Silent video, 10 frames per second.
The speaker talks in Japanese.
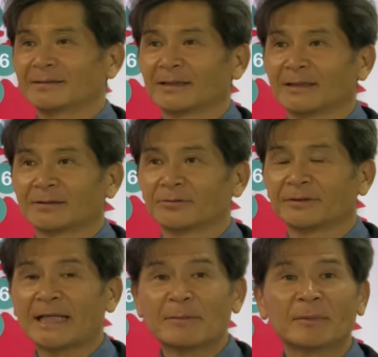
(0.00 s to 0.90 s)
かね、そ
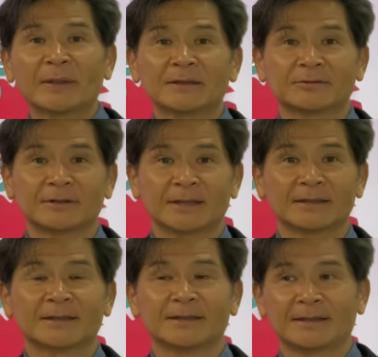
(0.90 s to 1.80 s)
のテーマパークになっ
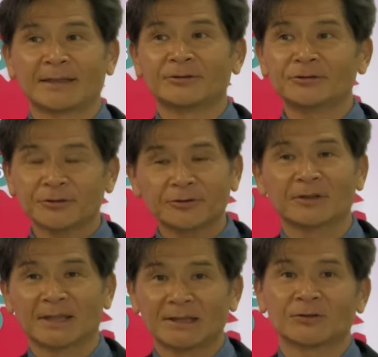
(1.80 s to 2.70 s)
ていて、入場
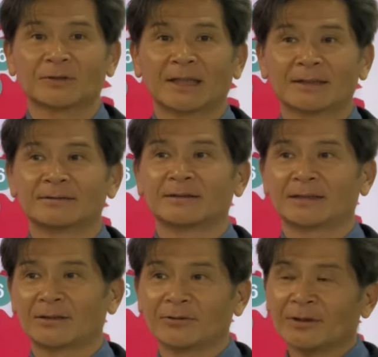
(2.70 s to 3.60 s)
料がねちょっとかかるんで
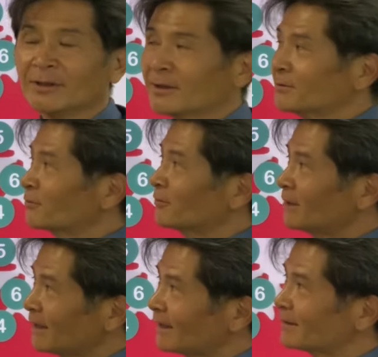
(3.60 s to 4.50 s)
すけど、そこ
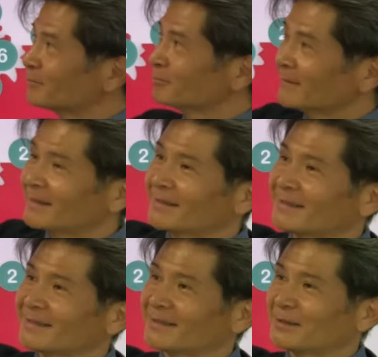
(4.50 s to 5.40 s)
で、
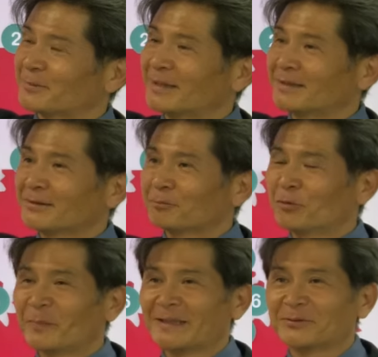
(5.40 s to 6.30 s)

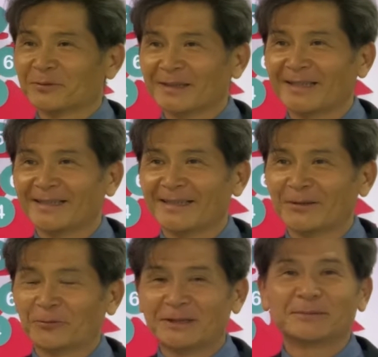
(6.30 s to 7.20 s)
ポパイとか、
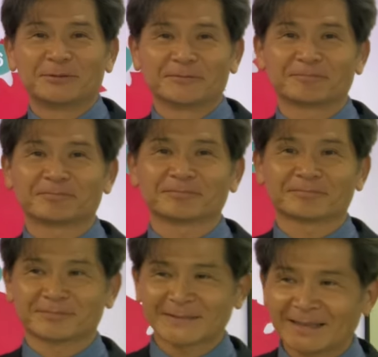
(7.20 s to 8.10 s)
オリーブ
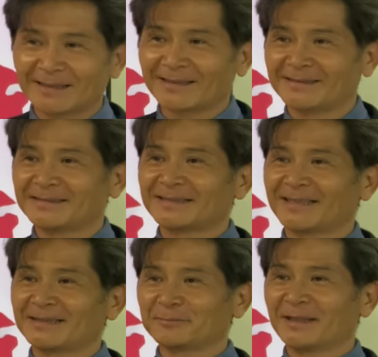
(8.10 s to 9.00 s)
が実
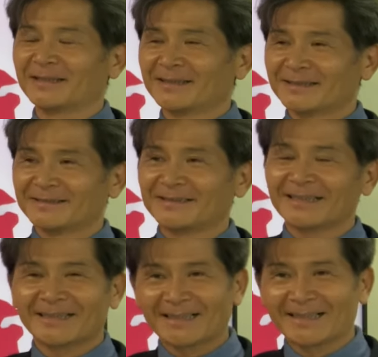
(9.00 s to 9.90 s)
際、人
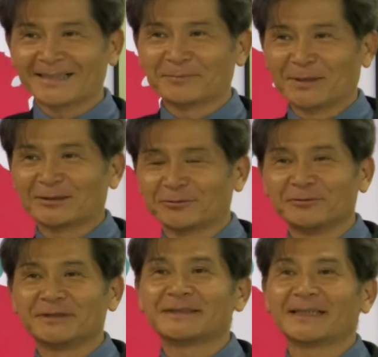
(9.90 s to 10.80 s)
間が
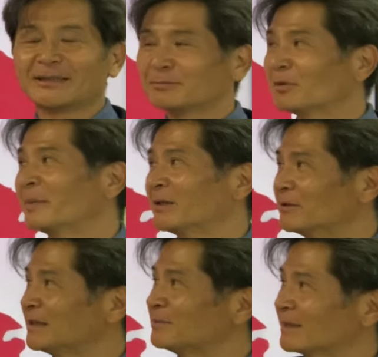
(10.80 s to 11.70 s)
扮している
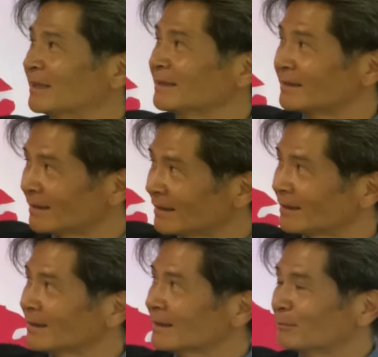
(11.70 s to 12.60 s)
ポパイオリーブがい
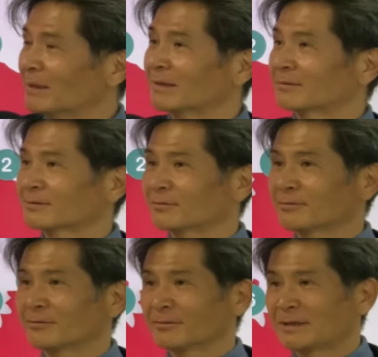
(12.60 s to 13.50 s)
て、そ
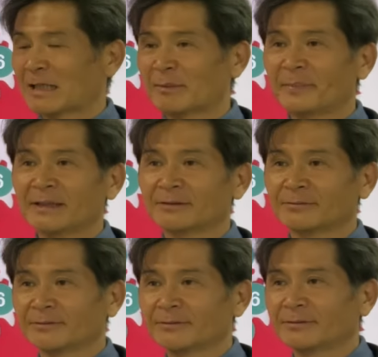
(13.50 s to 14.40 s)
の
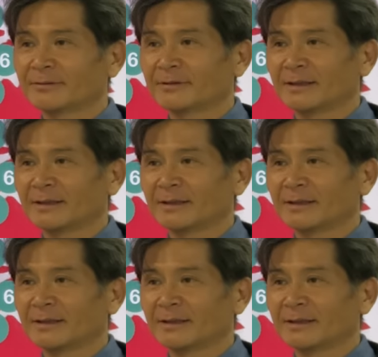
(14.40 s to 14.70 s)
テーマパークを、